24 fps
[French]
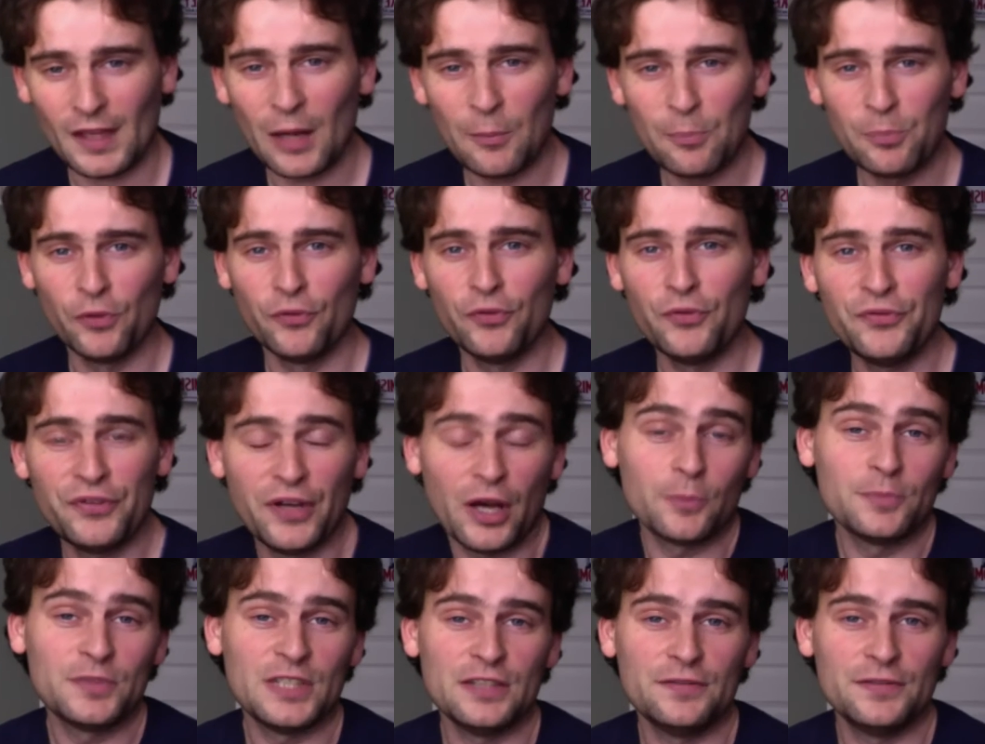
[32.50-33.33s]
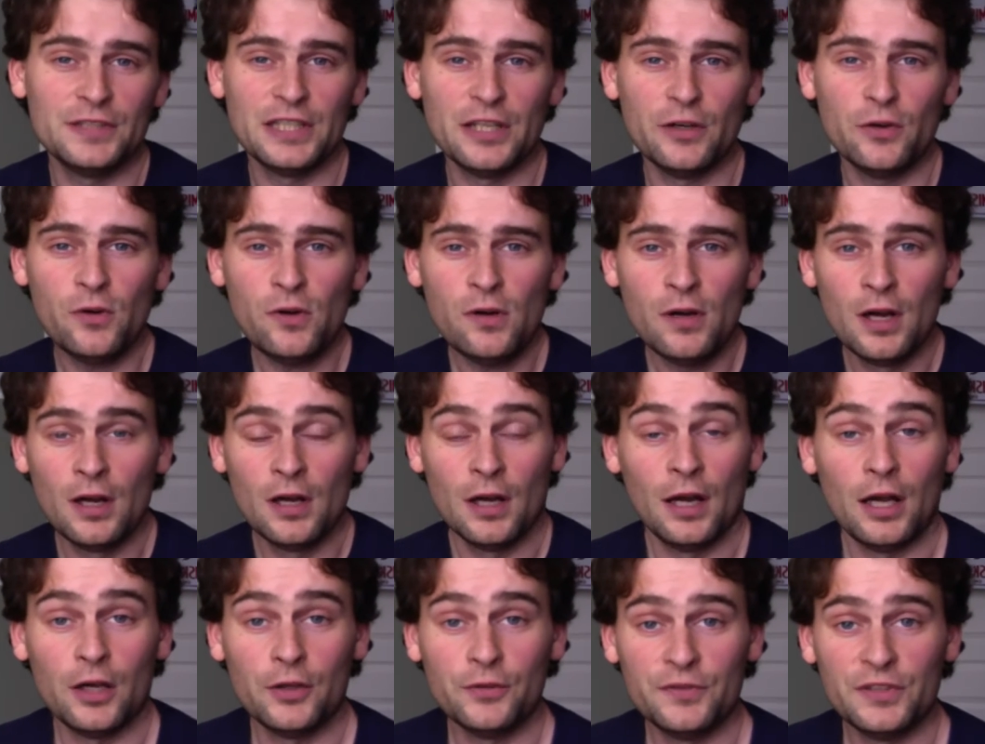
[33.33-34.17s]
pour vous faire une petite vidéo,
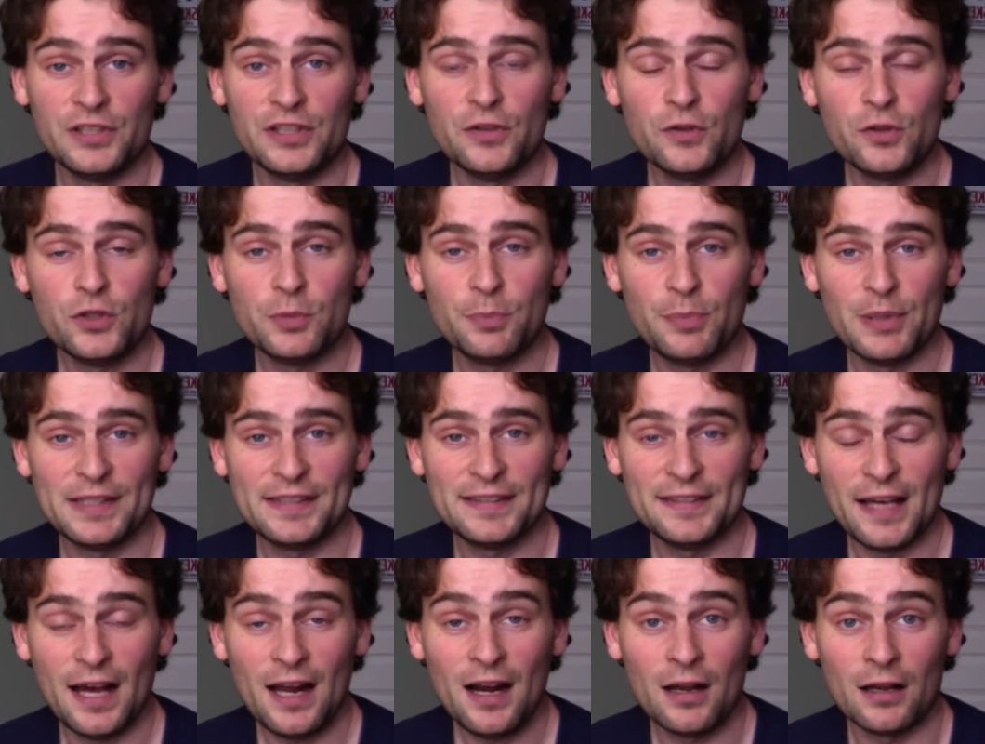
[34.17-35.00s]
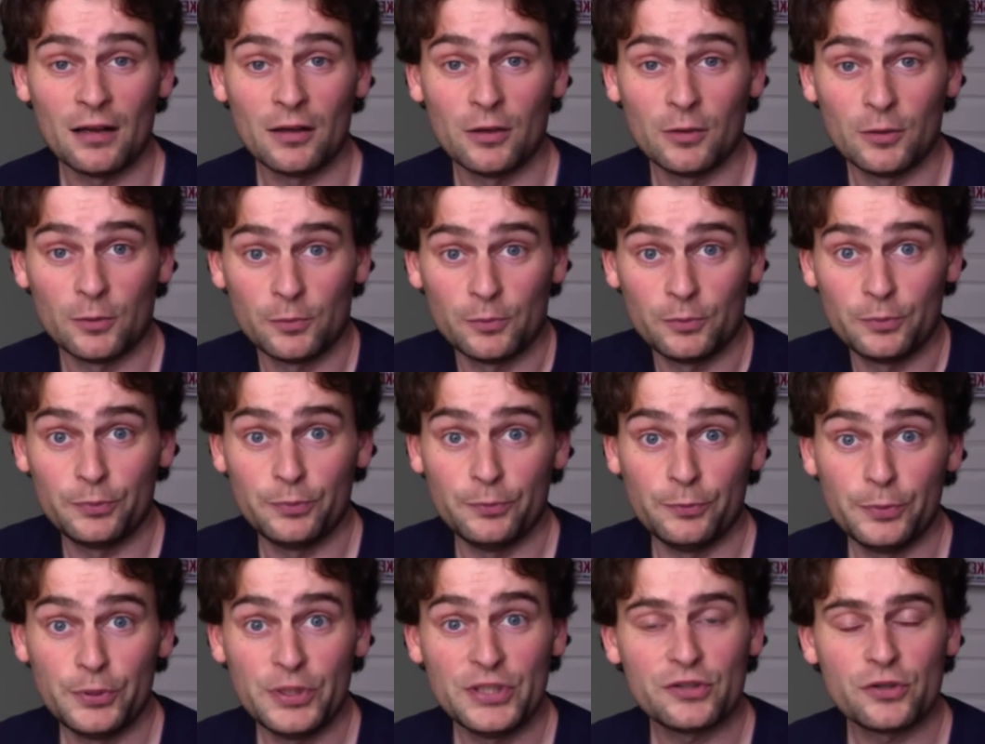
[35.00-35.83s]
une vidéo spéciale,
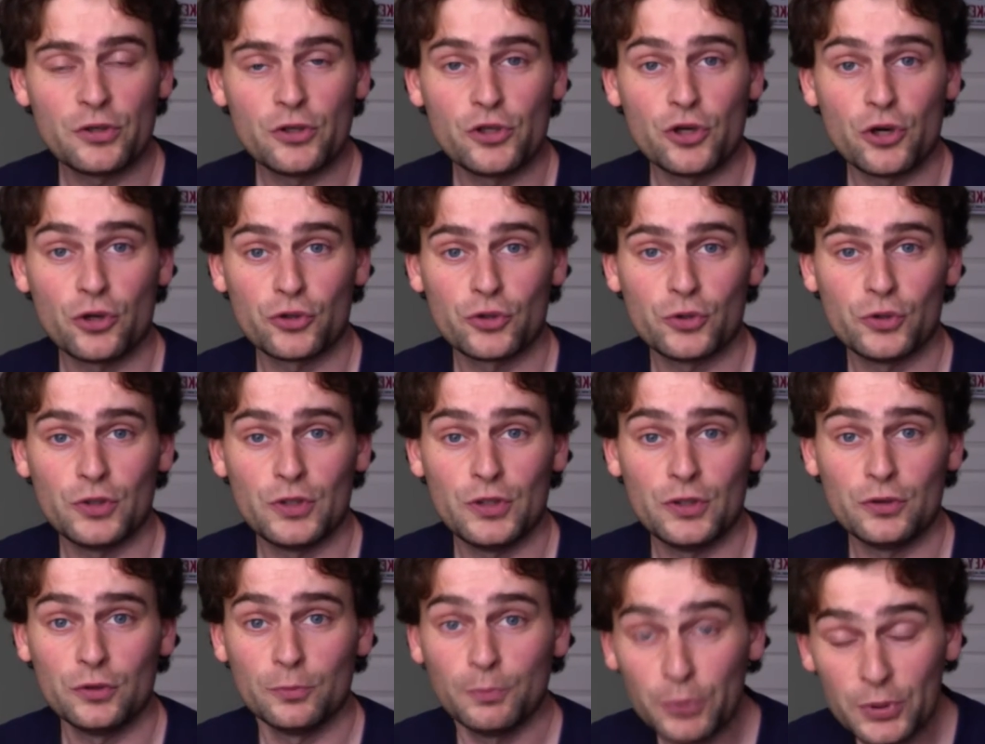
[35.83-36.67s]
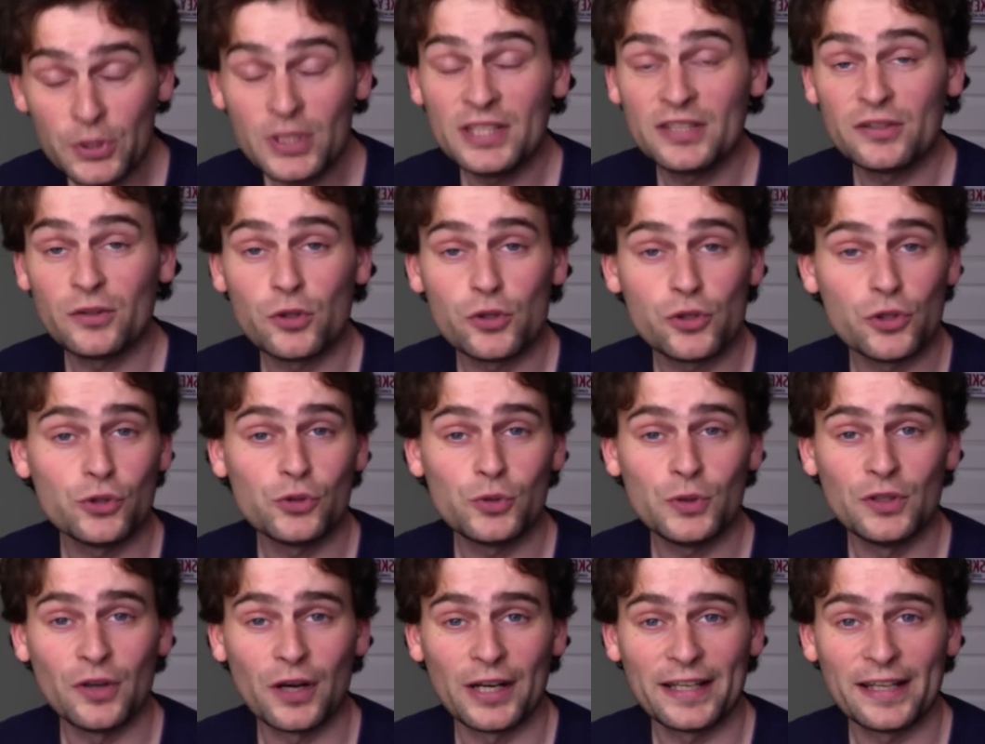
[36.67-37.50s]
puisque j'en suis. Puisque je
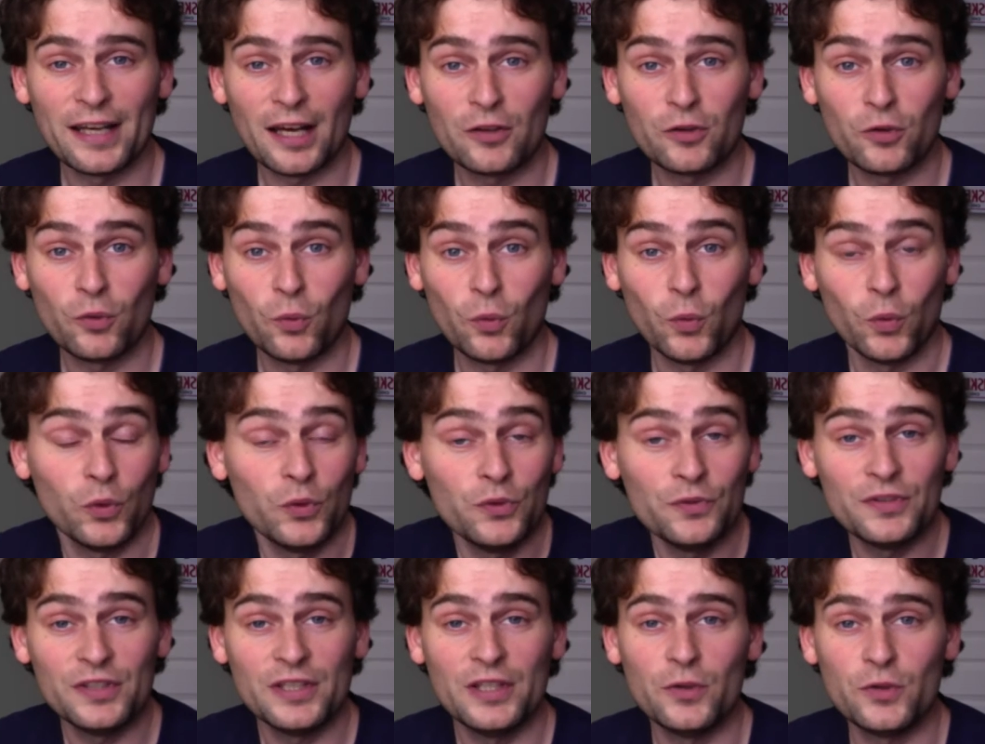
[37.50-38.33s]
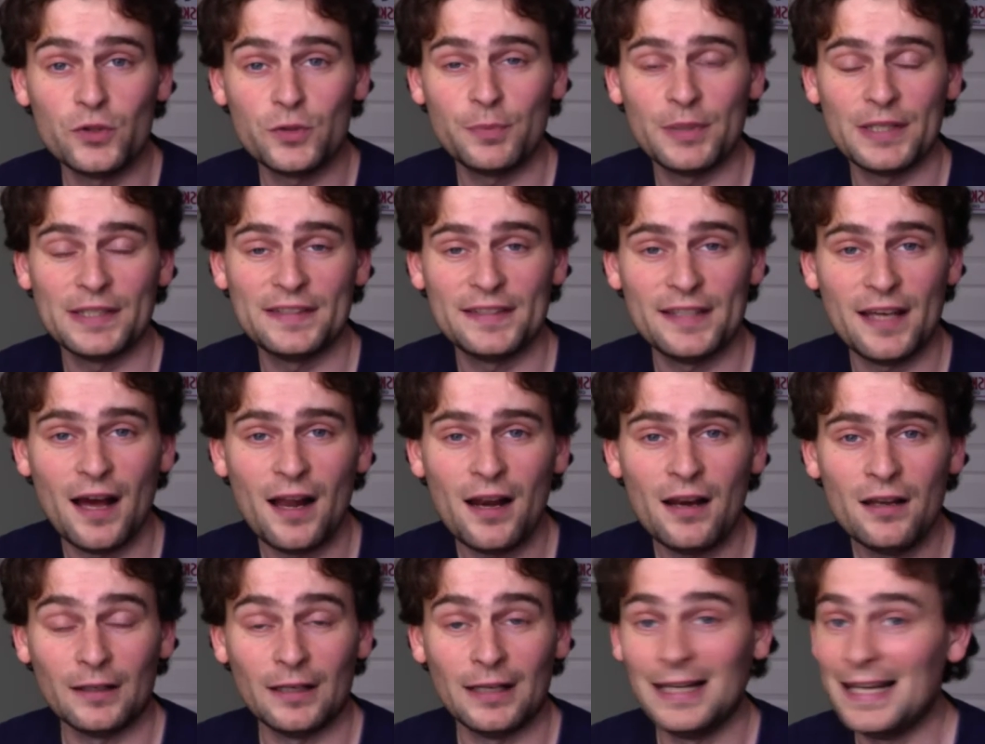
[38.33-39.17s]
suis dans les cartons, une vidéo
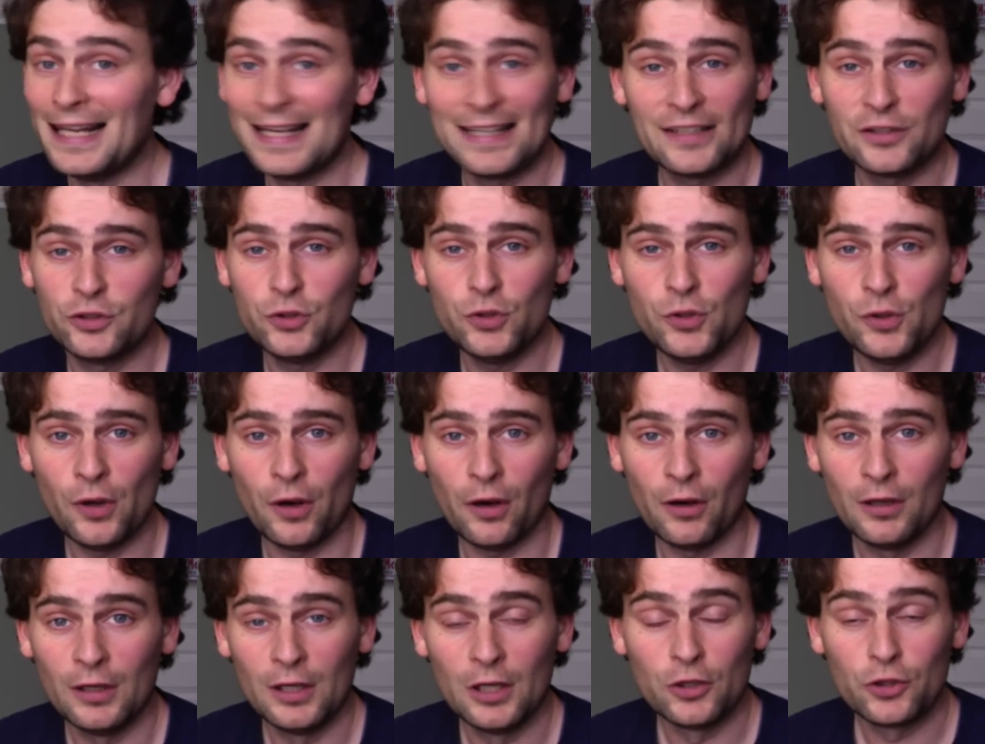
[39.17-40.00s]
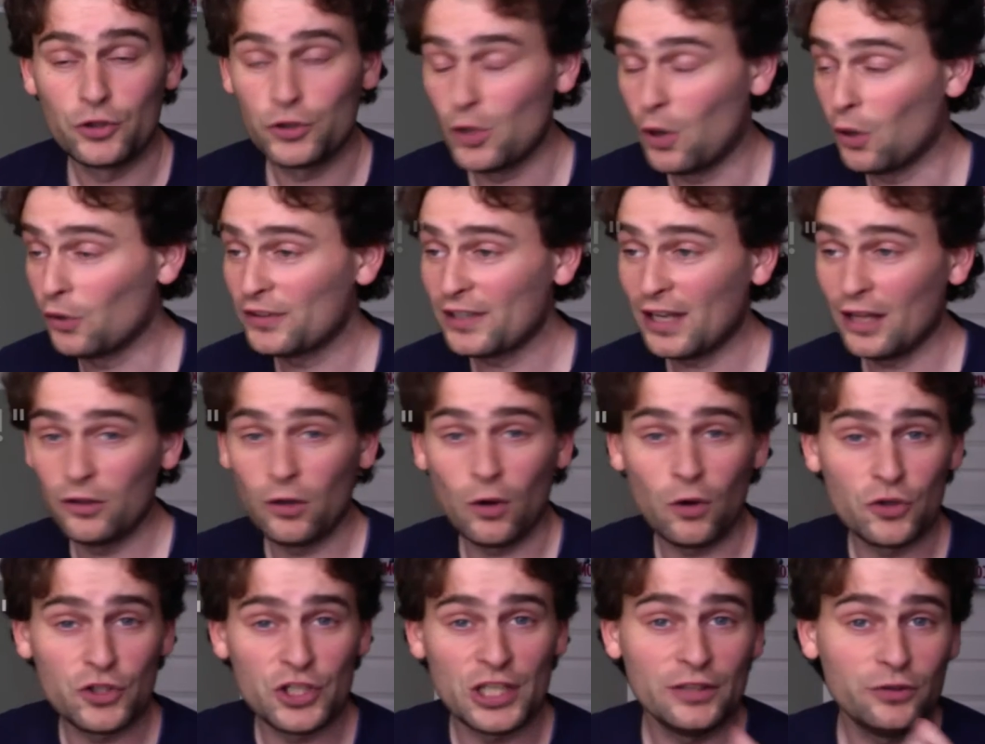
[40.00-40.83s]
spéciale, lecture. Je suis en train de
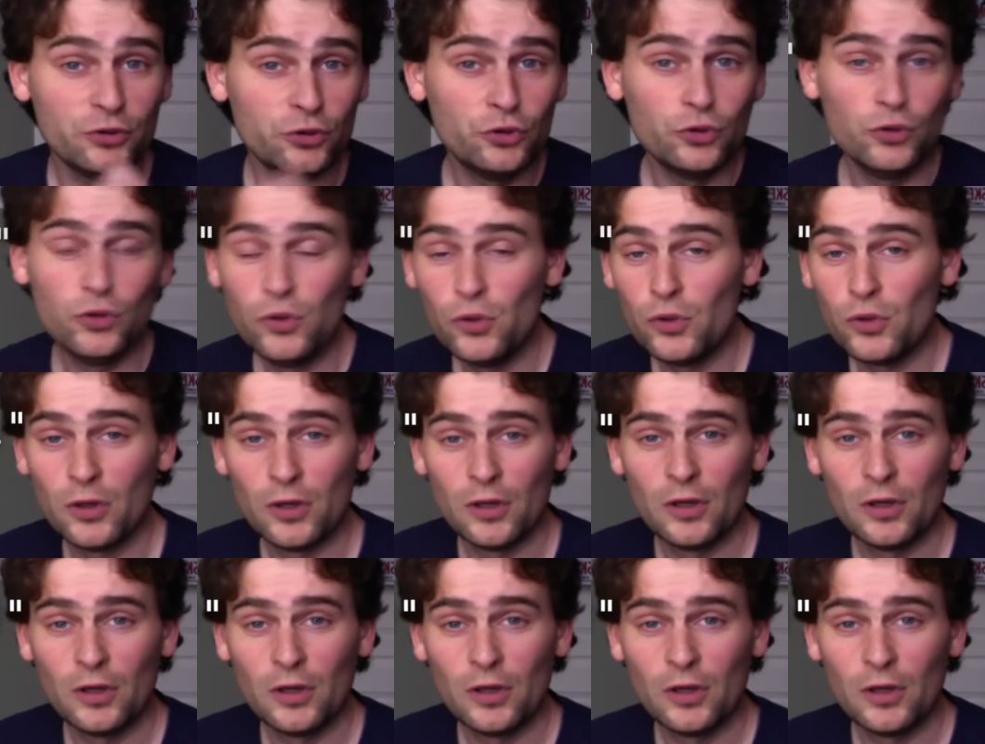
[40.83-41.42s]
ranger toute